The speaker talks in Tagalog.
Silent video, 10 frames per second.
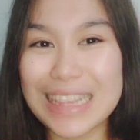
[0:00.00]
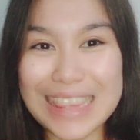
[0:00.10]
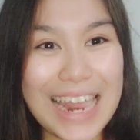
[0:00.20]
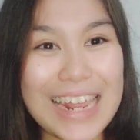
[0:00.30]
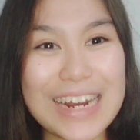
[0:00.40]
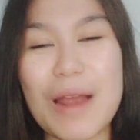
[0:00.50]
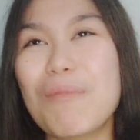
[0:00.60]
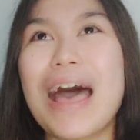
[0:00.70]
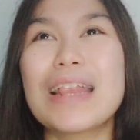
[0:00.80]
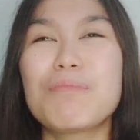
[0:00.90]
Telegram,
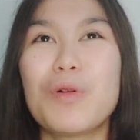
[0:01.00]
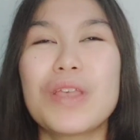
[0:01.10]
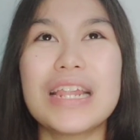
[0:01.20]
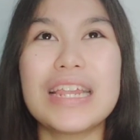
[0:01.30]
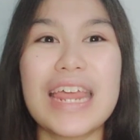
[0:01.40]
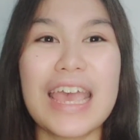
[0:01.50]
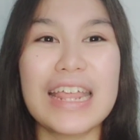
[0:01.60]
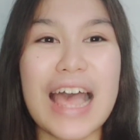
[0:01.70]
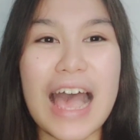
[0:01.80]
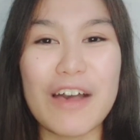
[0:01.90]
lahat po yan
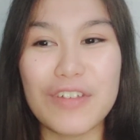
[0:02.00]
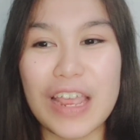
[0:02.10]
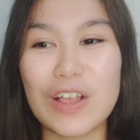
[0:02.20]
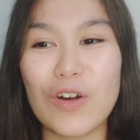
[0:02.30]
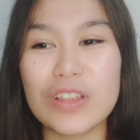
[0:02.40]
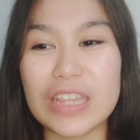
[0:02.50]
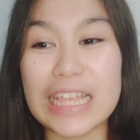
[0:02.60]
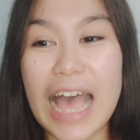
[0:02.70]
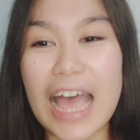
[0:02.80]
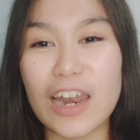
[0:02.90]
ina-avail ko at
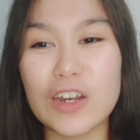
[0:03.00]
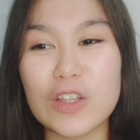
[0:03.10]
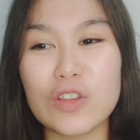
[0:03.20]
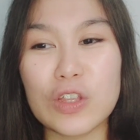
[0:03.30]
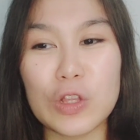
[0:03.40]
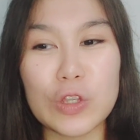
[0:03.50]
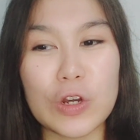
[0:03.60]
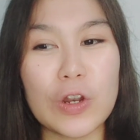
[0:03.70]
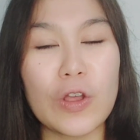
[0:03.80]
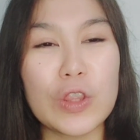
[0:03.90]
ina-alert ko,
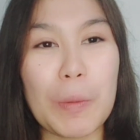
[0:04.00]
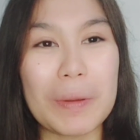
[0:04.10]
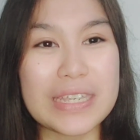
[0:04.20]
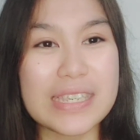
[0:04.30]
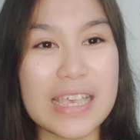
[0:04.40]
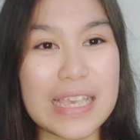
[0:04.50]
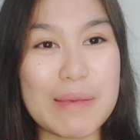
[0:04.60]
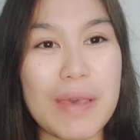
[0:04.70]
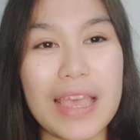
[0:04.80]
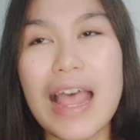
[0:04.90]
tinuturn on ko pati sa
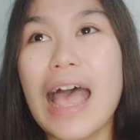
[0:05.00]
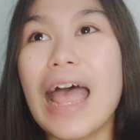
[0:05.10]
email.